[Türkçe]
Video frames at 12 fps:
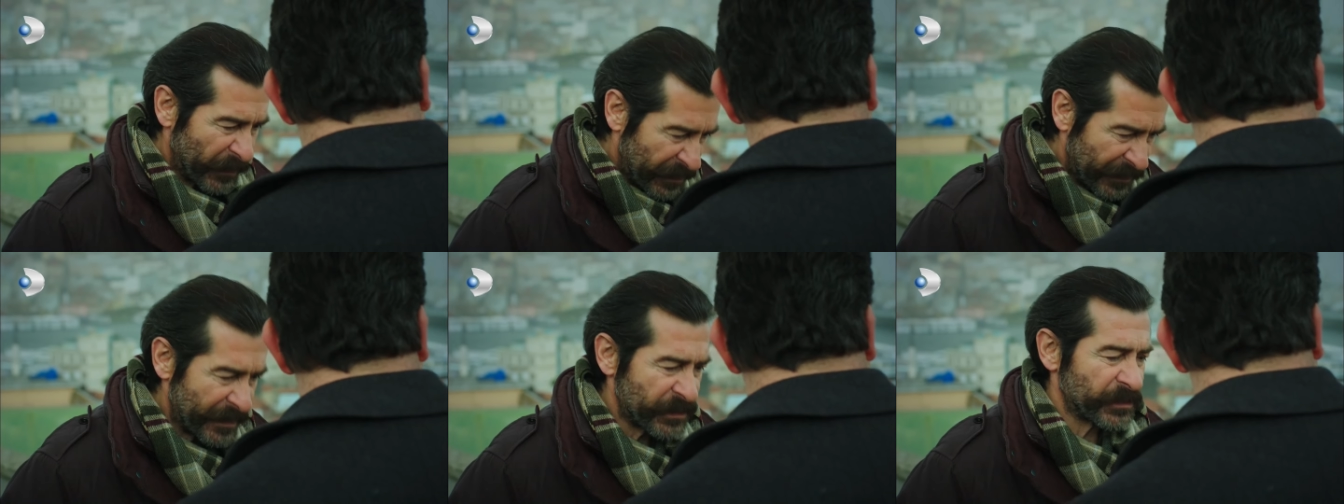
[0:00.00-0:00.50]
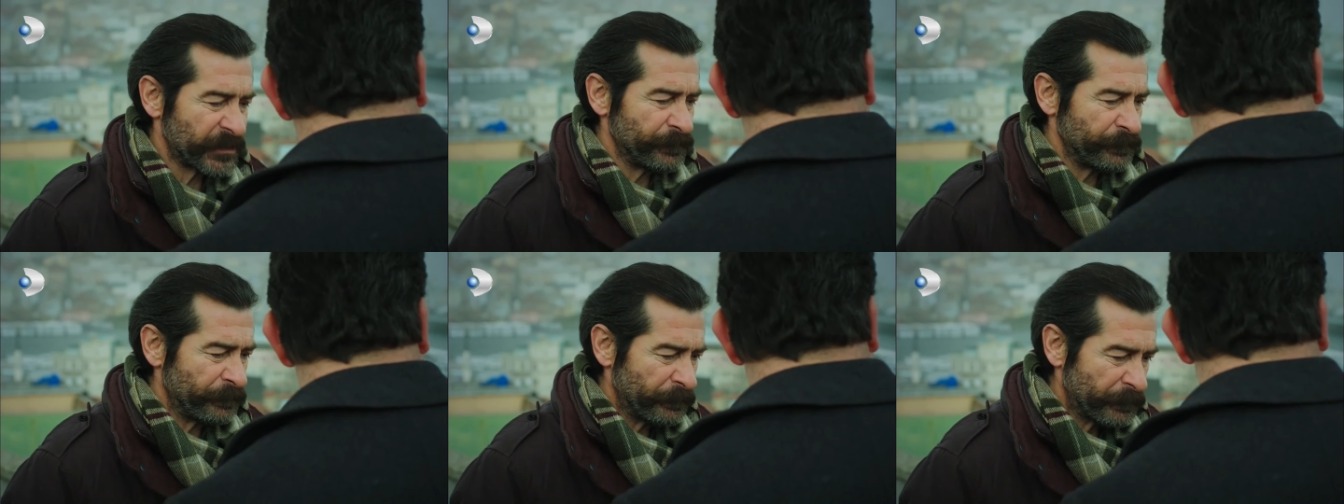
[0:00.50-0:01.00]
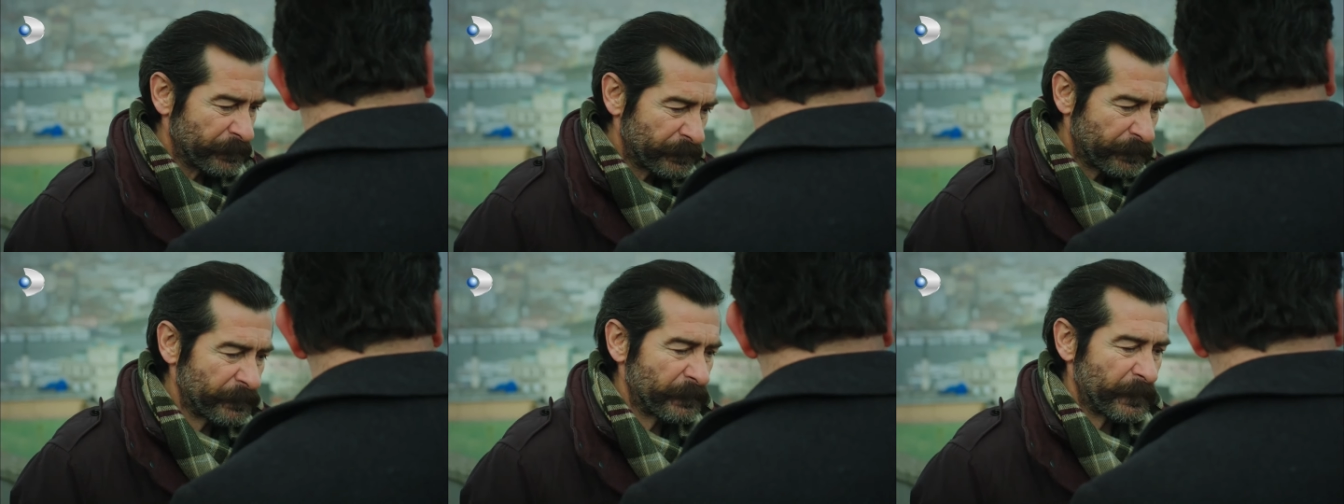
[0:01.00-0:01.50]
İyileştim.
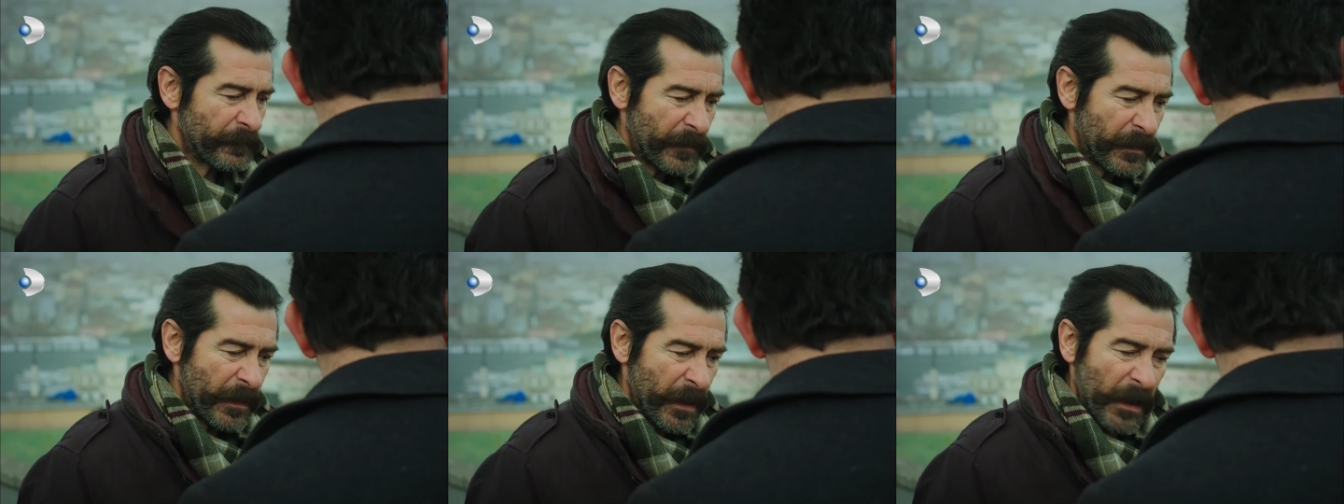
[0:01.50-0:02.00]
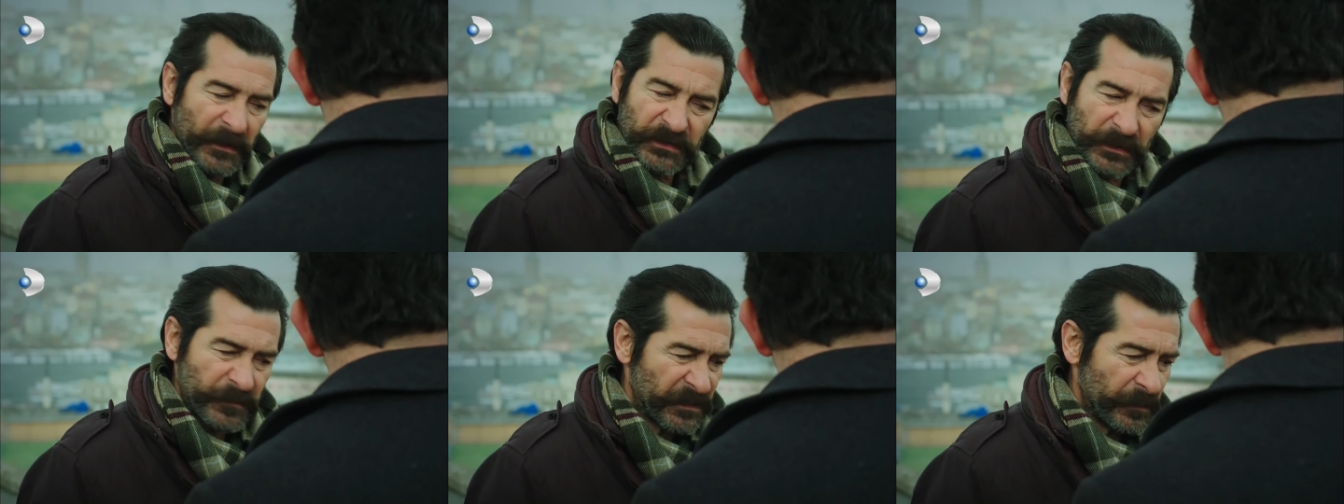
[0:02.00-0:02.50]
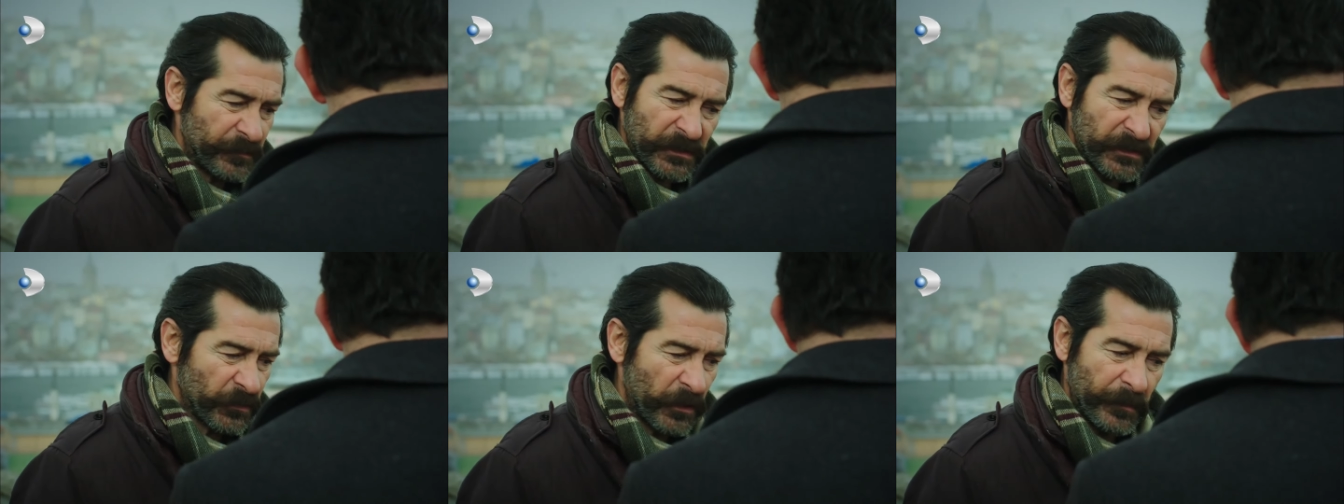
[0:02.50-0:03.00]
Hiç kimseye bir
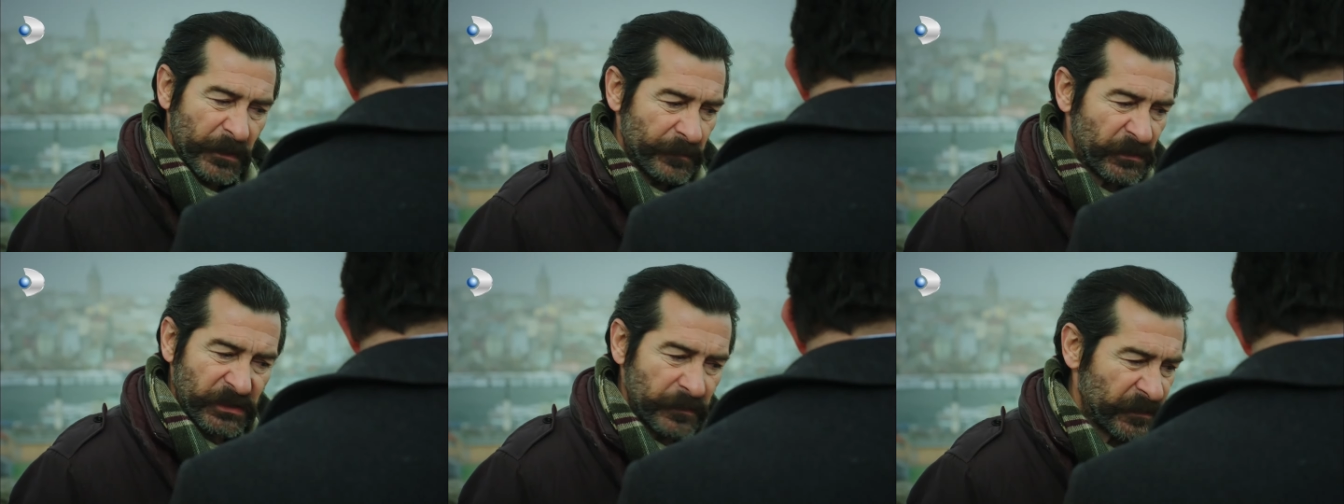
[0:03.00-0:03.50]
şey söylemedim. Hiç